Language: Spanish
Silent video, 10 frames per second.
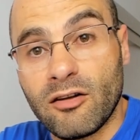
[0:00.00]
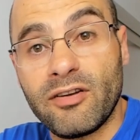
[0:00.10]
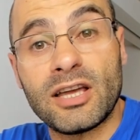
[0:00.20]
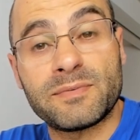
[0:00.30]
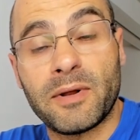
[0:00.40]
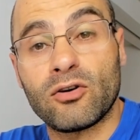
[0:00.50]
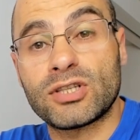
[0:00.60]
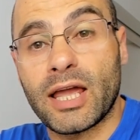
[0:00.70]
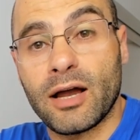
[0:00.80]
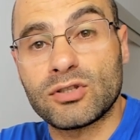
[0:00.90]
En fin, espero que os
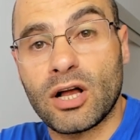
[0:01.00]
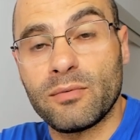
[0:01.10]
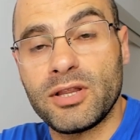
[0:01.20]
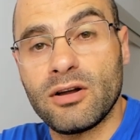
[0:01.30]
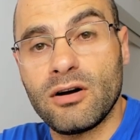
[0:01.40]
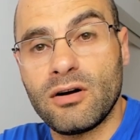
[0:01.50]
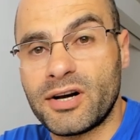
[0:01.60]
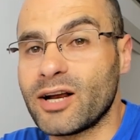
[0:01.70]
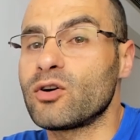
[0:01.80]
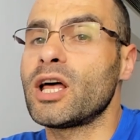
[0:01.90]
haya gustado el vídeo.
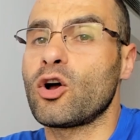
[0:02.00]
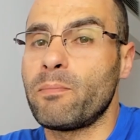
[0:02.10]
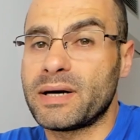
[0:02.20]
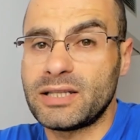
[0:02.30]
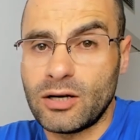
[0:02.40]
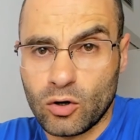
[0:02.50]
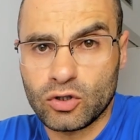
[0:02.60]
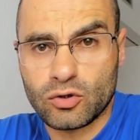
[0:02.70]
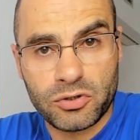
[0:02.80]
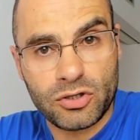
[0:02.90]
Recordad compartirlo con
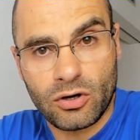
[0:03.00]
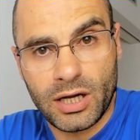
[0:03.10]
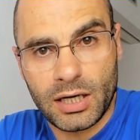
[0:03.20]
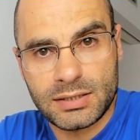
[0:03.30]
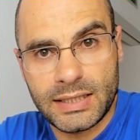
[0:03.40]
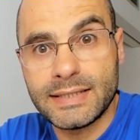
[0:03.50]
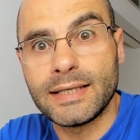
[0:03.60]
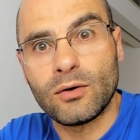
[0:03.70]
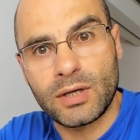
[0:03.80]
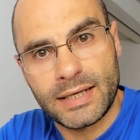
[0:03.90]
todos vuestros colegas y
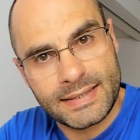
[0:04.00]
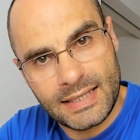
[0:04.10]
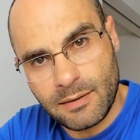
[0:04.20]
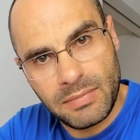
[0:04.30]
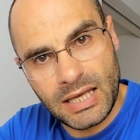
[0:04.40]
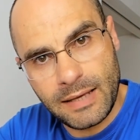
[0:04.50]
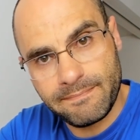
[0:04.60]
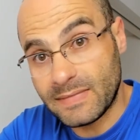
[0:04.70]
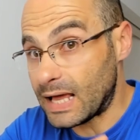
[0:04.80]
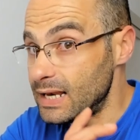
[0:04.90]
si no quieres que te
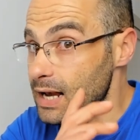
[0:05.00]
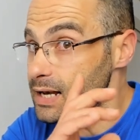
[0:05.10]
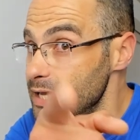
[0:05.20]
pique, dale al